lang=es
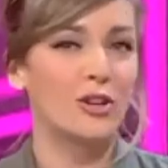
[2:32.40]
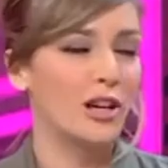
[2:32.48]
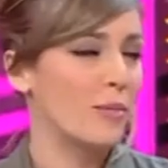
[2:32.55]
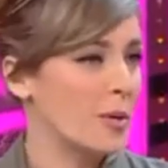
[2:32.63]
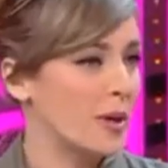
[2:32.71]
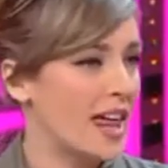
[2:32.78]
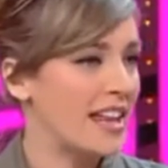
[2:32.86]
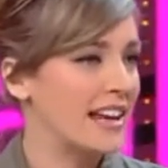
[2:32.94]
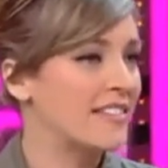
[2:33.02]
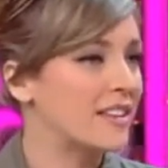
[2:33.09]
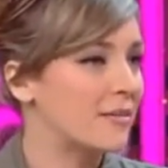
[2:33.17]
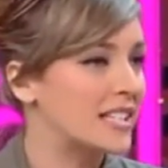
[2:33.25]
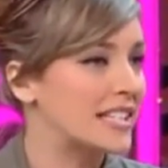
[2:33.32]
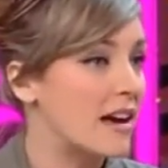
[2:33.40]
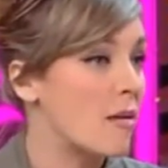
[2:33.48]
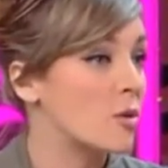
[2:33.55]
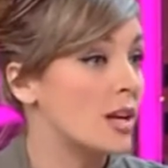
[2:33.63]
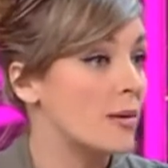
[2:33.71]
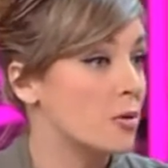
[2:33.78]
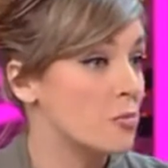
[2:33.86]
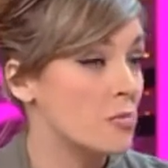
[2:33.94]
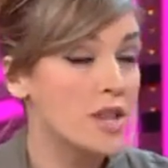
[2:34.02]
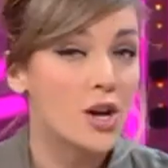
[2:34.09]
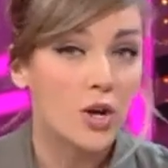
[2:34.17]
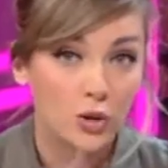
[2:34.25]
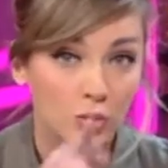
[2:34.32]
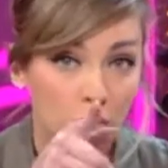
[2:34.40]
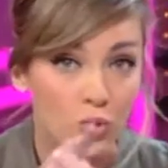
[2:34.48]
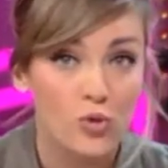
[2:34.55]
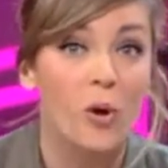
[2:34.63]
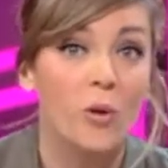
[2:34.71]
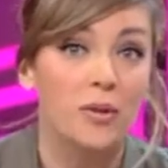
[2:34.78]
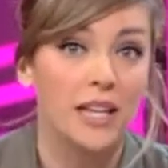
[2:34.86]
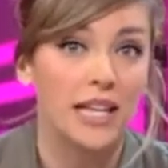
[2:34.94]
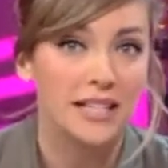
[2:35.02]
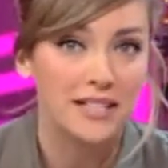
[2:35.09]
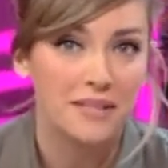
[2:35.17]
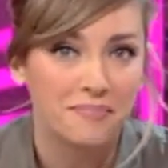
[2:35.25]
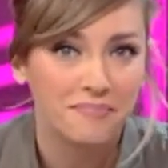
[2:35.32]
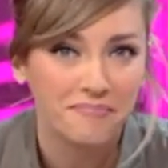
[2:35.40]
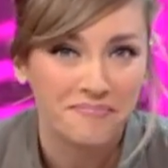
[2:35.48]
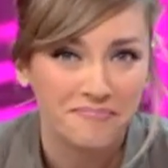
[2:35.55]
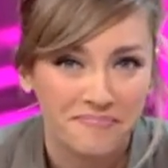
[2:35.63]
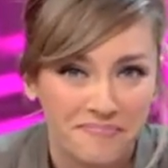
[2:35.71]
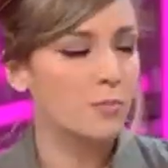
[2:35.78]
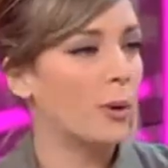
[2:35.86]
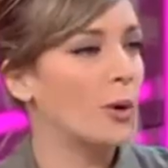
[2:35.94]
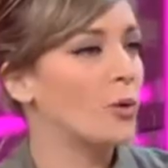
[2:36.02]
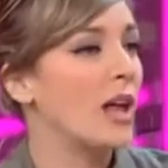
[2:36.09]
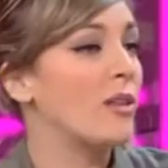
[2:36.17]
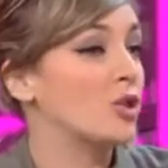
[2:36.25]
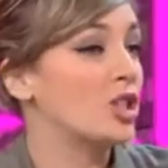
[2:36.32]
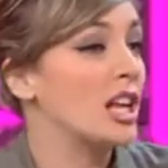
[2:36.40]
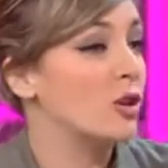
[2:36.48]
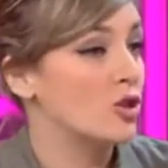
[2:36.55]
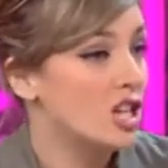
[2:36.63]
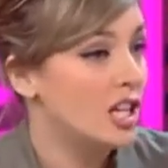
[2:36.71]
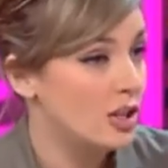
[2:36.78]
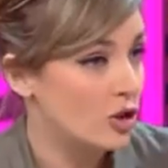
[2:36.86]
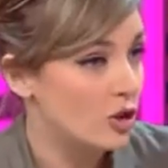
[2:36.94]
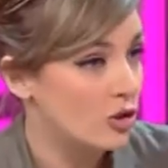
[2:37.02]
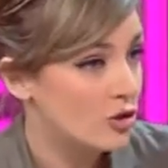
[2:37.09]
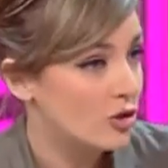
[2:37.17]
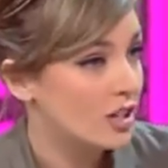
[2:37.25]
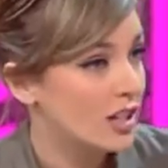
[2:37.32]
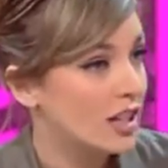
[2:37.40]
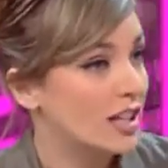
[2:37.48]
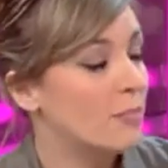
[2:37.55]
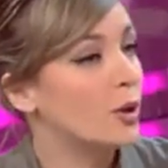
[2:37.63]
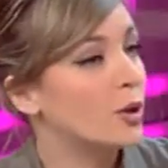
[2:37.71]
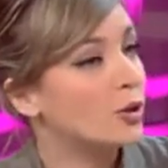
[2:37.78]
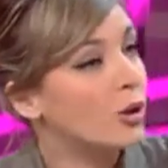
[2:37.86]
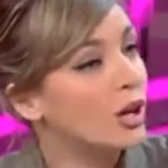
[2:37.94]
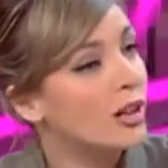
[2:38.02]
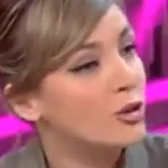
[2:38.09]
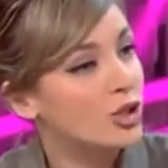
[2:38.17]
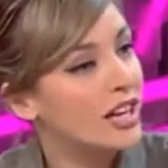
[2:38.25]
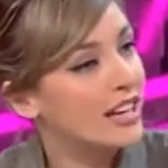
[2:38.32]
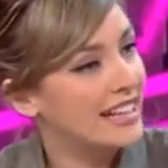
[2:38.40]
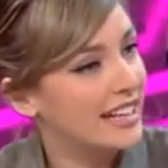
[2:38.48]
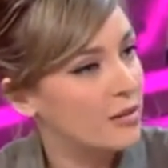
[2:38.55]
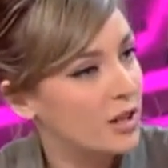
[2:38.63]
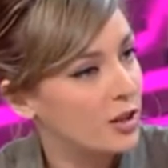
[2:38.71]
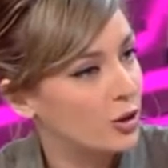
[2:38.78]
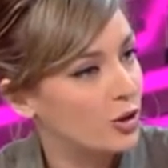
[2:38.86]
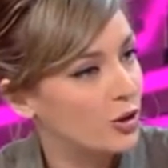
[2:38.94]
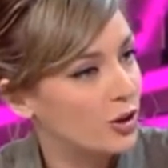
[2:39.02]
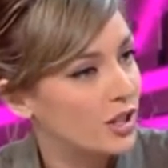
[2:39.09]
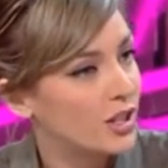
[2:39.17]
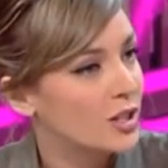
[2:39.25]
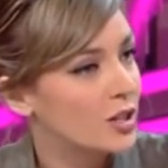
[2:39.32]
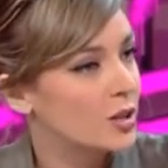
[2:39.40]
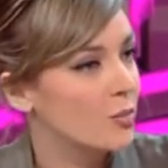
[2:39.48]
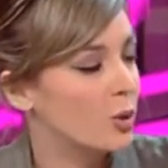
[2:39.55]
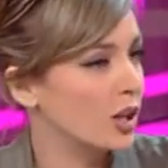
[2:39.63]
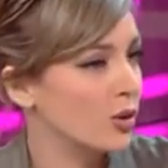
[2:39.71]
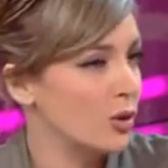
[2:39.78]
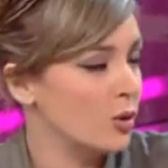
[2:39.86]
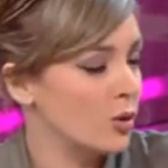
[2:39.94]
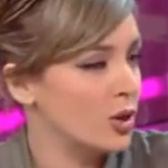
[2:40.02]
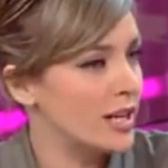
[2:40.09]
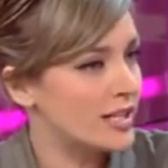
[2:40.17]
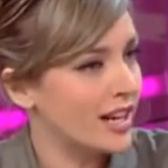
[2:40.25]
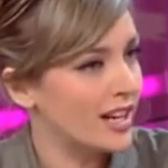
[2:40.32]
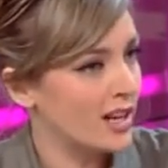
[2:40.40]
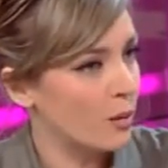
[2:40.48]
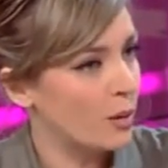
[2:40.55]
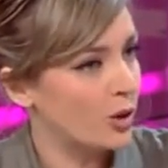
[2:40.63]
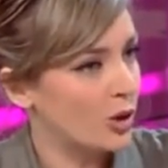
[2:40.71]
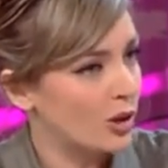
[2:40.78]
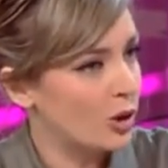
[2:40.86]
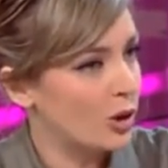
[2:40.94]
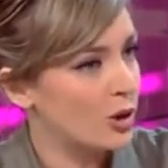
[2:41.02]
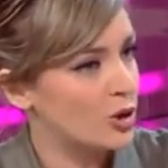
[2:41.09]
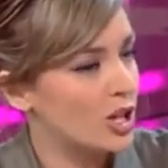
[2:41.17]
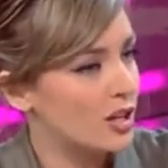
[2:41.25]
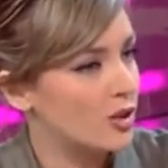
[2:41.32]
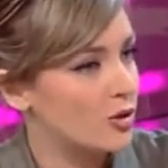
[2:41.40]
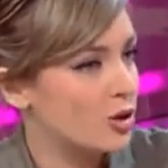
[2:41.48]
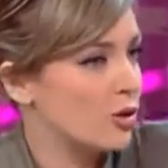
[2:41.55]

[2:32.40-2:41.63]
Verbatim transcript: Con la movida de la entrevista vamos a ver un vídeo con tus movidas por un lado están los niños y por otro lado está Guillermito. Sí. ¿Por qué no incluyes a Guillermito dentro de los niños?